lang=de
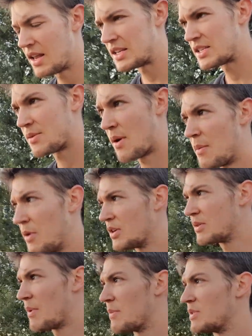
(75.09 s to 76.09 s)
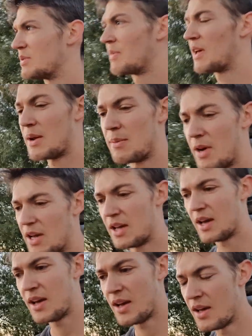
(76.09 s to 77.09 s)
Also haben wir heute mal ein bisschen mehr dabei.
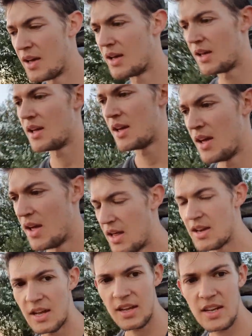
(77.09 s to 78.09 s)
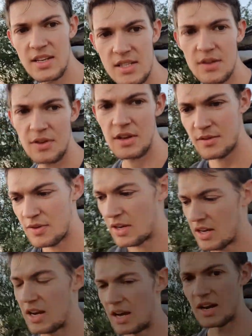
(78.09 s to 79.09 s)
Dann geht es auf jeden Fall
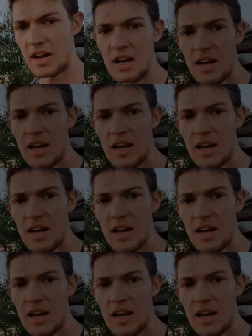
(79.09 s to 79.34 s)
klar.